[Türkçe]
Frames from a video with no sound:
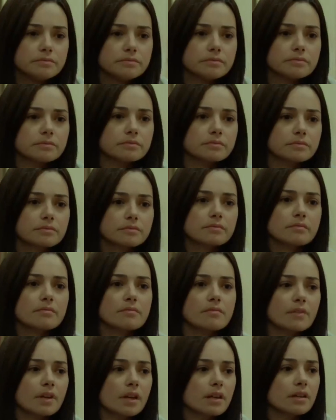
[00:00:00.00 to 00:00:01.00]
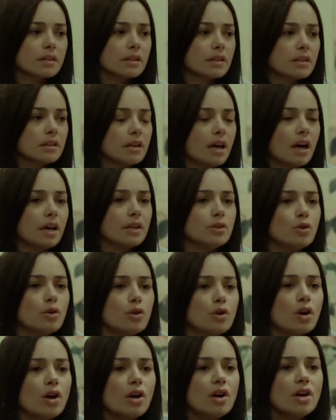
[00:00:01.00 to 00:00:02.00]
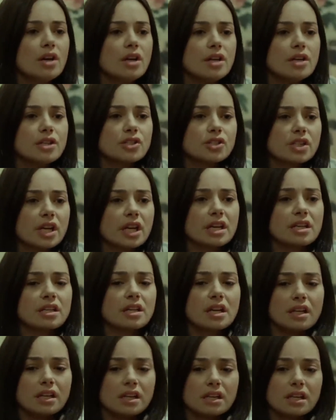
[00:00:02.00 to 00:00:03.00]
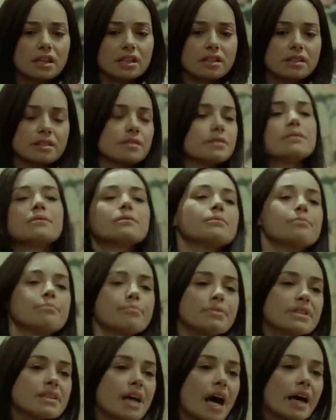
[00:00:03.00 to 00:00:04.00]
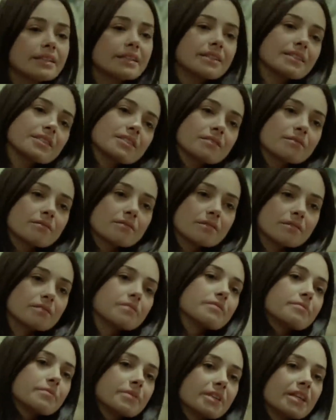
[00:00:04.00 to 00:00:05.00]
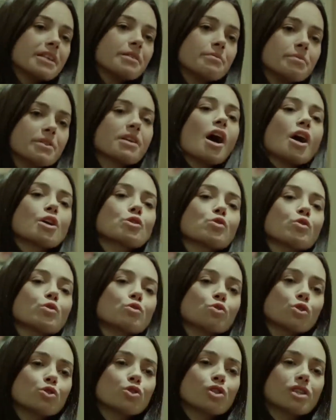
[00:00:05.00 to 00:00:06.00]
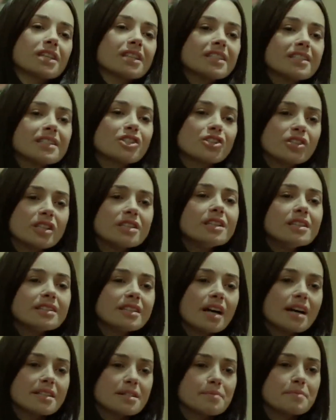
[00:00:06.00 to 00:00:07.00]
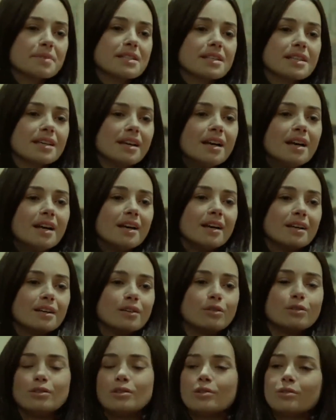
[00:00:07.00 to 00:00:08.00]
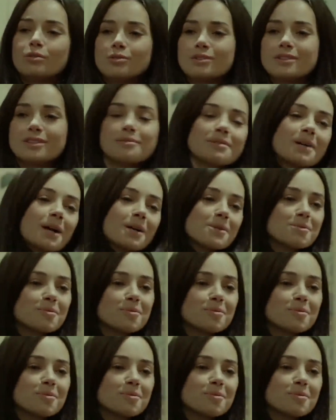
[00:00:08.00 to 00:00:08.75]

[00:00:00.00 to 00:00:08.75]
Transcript: bu saate kadar? Ya yok şey e, bir tane yeni bir garson çocuk girdi işe de Nazmi diye. Öyle onunla biraz